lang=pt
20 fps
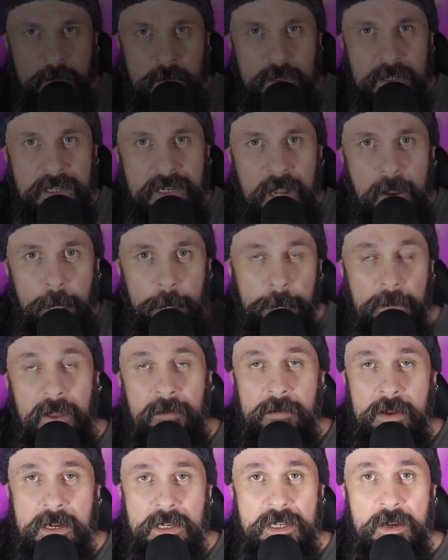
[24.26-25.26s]
música,
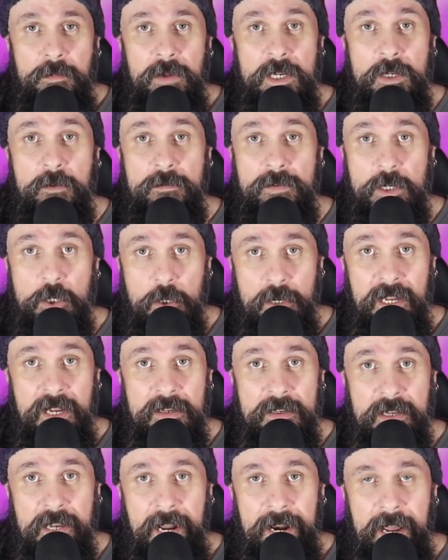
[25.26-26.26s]
bem-vindos a mais um vídeo
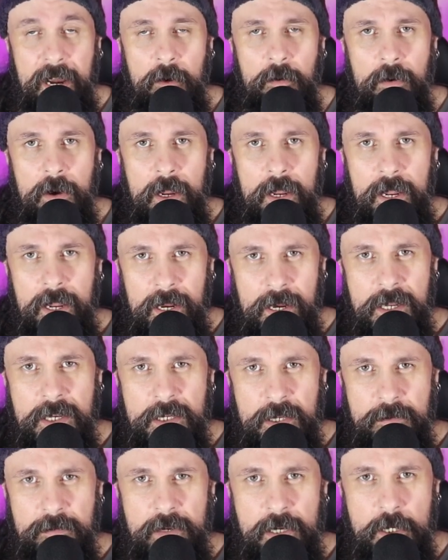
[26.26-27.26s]
nesse canal. E
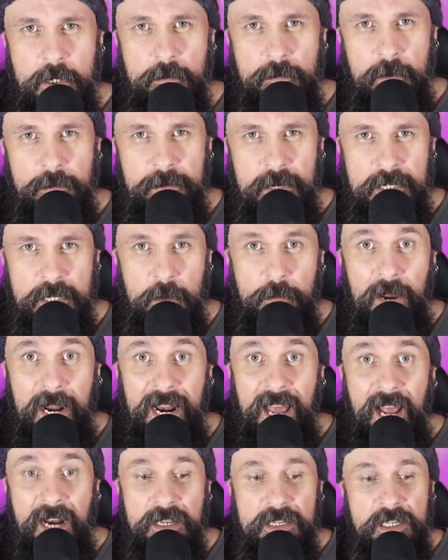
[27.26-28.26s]
nesse vídeo eu vou fazer uma
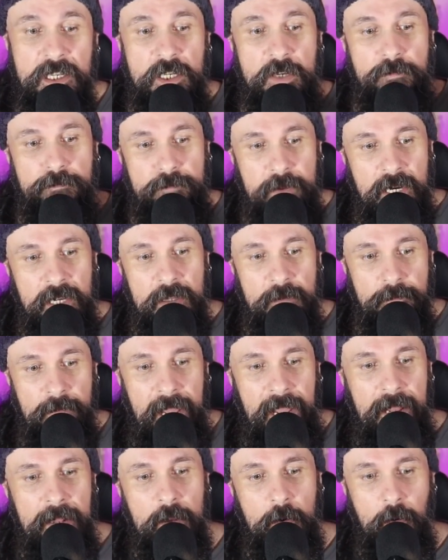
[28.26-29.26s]
análise de
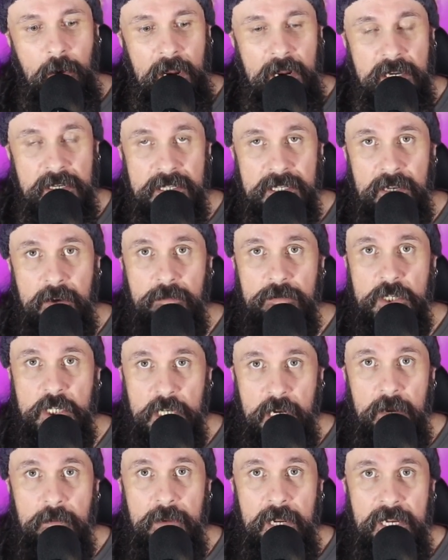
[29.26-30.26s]
Bandmade com a canção
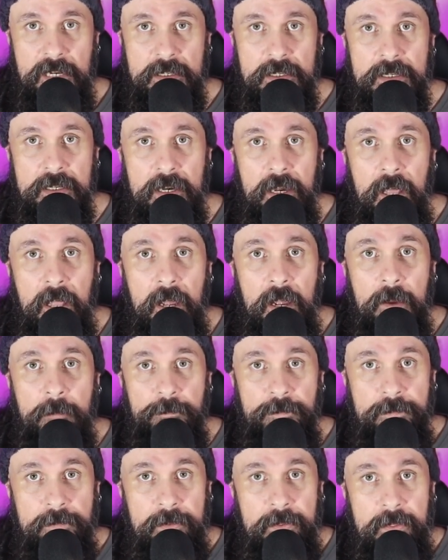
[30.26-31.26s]
Shambles.
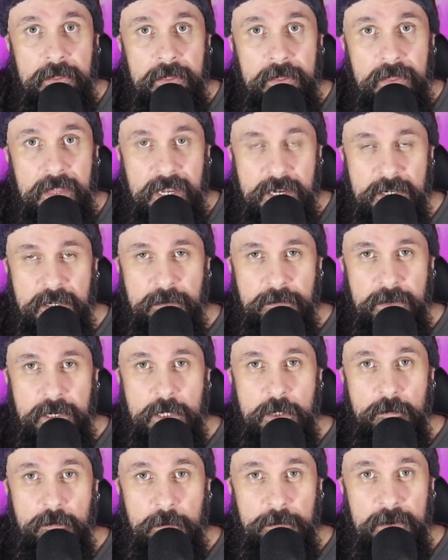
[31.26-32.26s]
Nesse
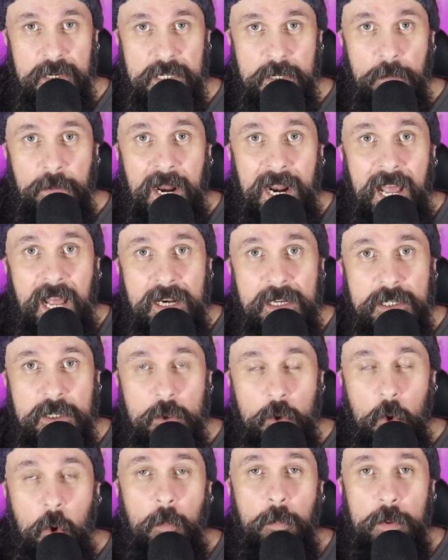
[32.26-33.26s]
vídeo eu vou fazer uma análise
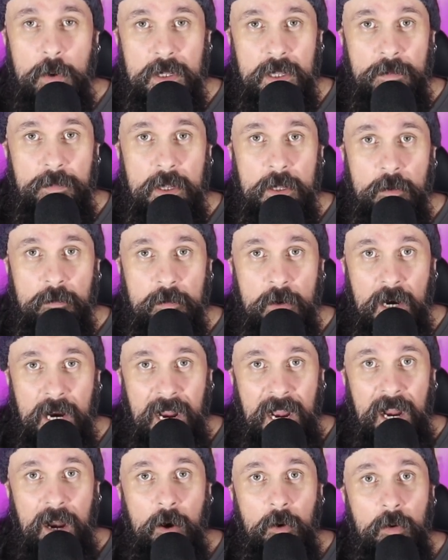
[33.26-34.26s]
do comportamento
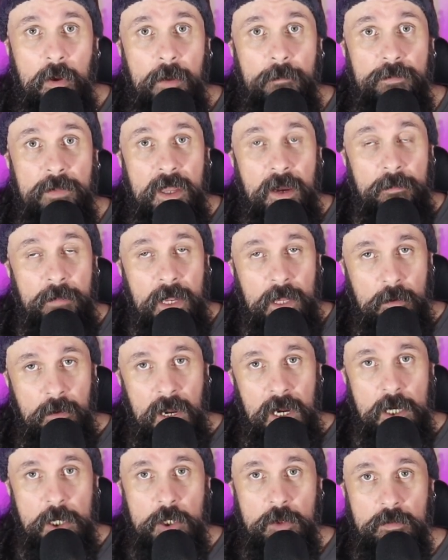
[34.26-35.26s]
vocal, também do
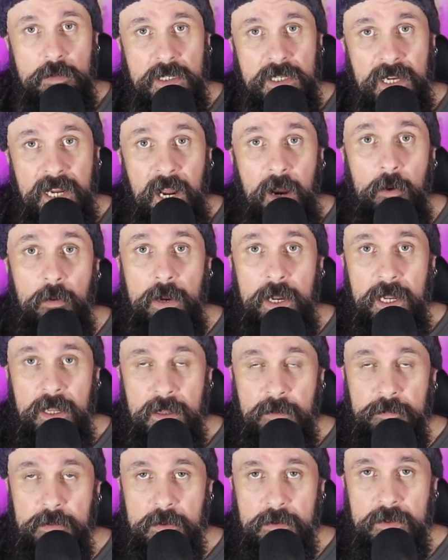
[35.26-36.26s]
arranjo musical e
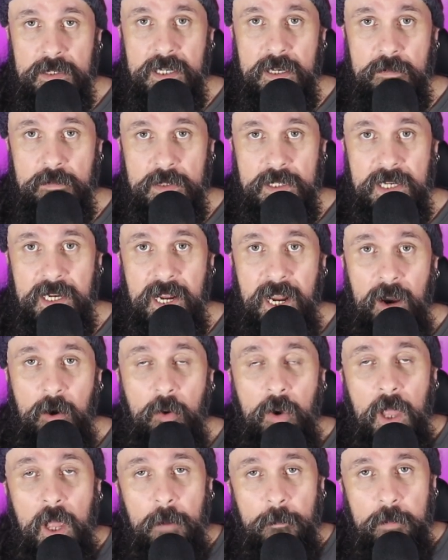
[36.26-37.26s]
da produção
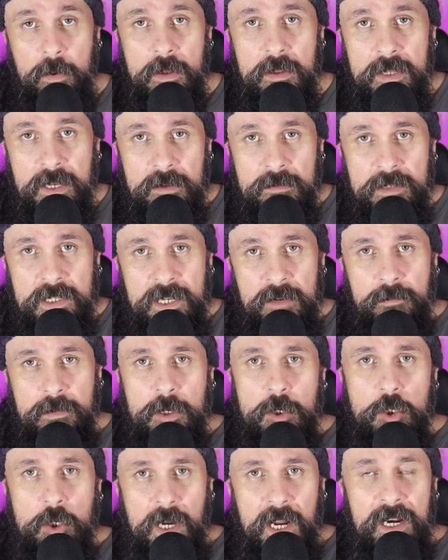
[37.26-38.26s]
musical. Portanto, sempre
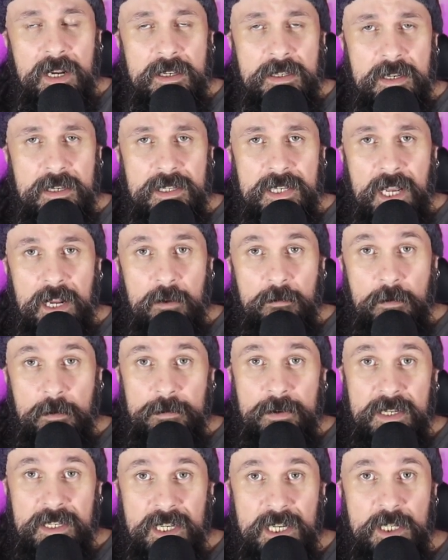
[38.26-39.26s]
que eu julgar necessário, eu vou
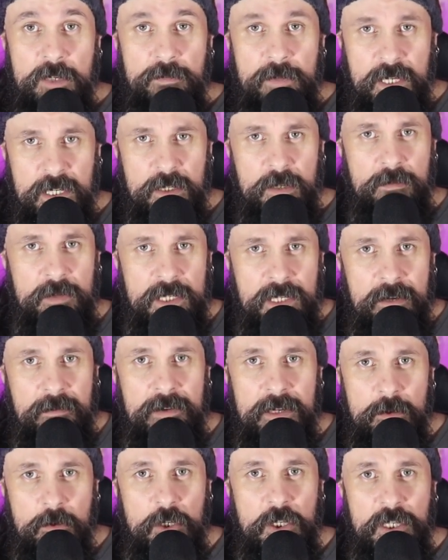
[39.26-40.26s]
fazer as minhas
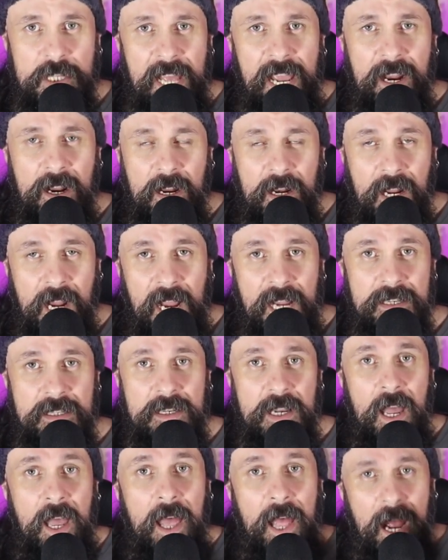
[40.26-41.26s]
observações
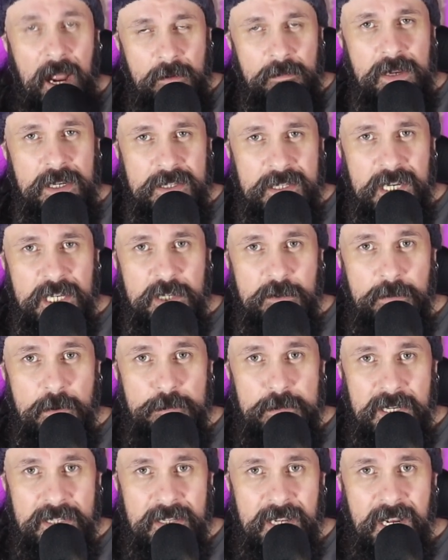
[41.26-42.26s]
técnicas. A mensagem foi
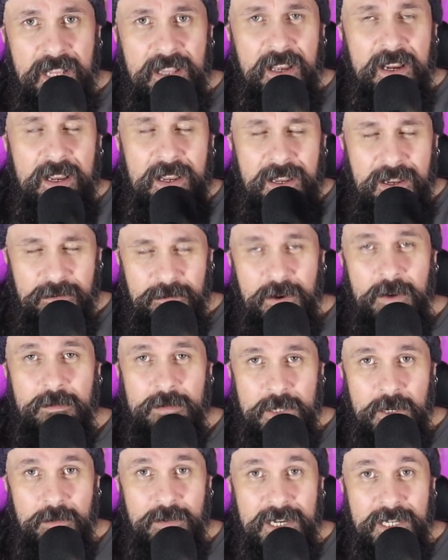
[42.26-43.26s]
passada e
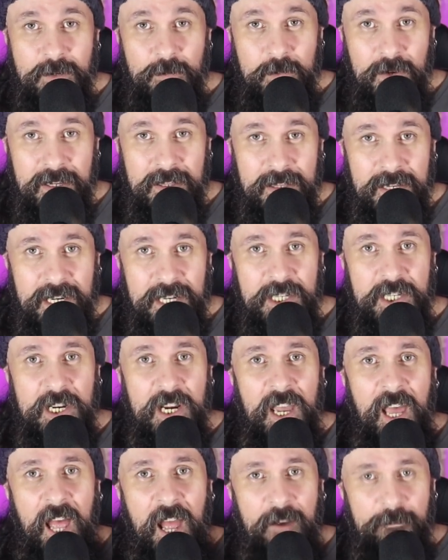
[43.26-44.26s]
vamos ao mais importante:
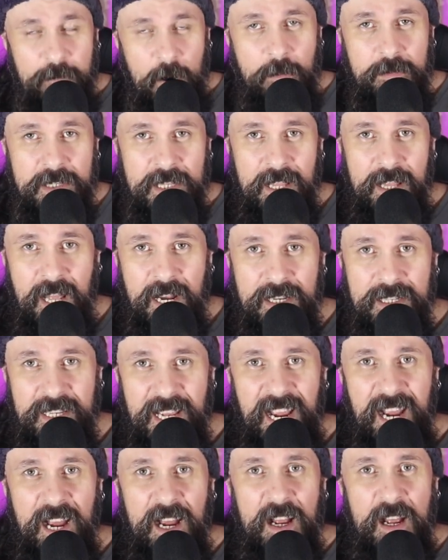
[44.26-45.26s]
vamos
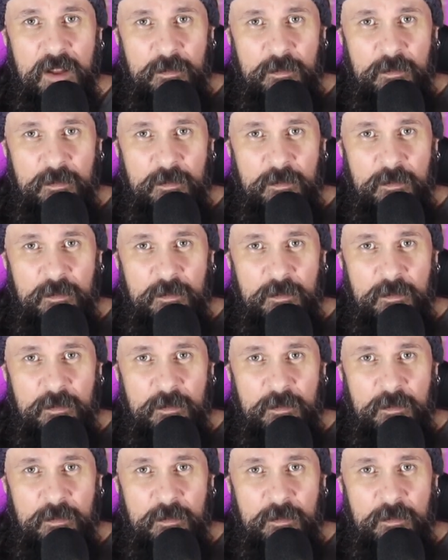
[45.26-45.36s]
analisar